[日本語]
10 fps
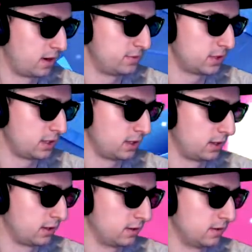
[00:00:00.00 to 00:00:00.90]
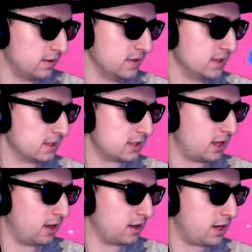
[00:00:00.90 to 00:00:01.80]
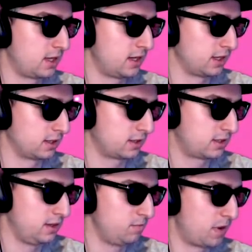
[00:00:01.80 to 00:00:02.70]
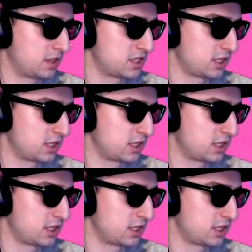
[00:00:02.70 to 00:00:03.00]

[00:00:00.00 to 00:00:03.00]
危ないねさあかなり緊迫し